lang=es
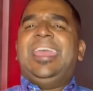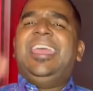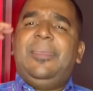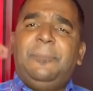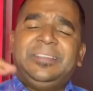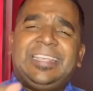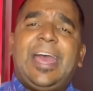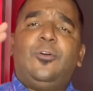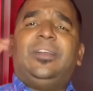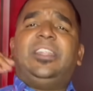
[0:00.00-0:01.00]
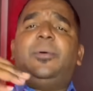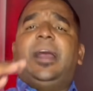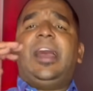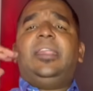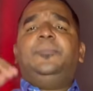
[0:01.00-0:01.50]
empezaron a
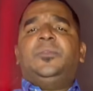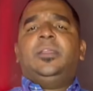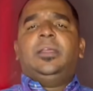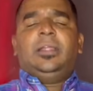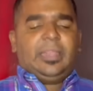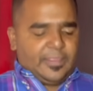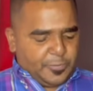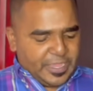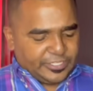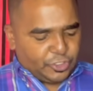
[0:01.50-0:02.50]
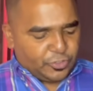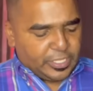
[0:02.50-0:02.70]
trabajar la desviación